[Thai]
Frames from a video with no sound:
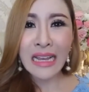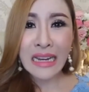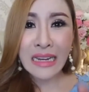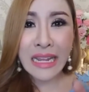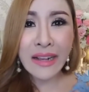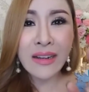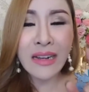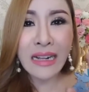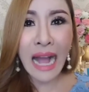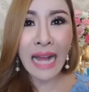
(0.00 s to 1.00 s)
นี่คือ
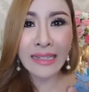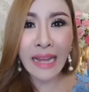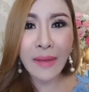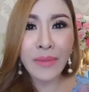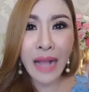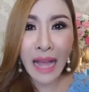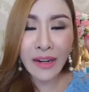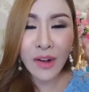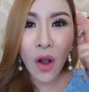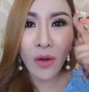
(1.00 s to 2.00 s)
การทำงาน
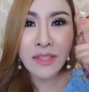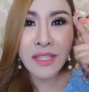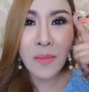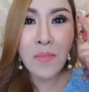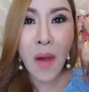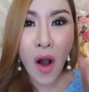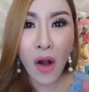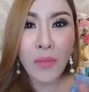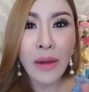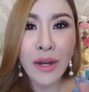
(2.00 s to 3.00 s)
ของสมอง
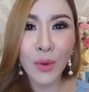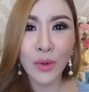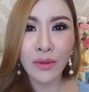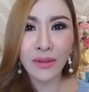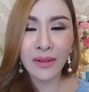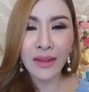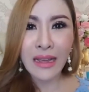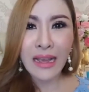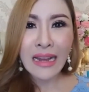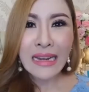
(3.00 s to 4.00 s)
มนุษย์
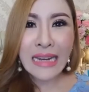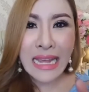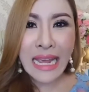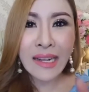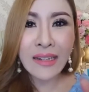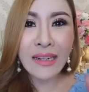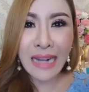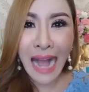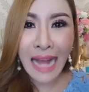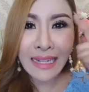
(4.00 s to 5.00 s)
นี่คือ
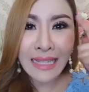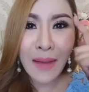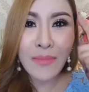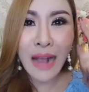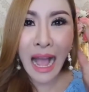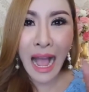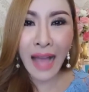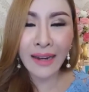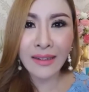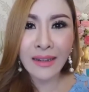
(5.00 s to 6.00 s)
การทำงา
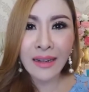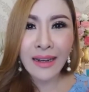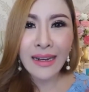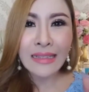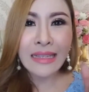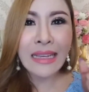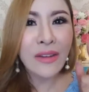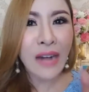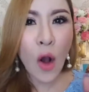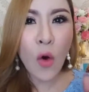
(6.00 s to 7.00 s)
นที่
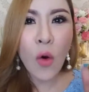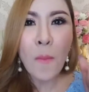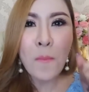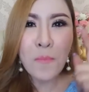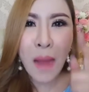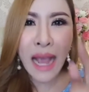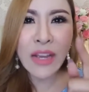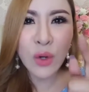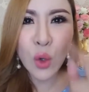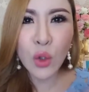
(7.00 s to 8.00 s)
เราไม่
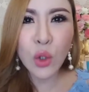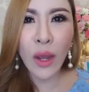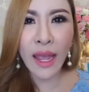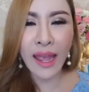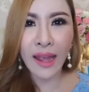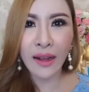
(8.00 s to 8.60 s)
รู้ตัวเอง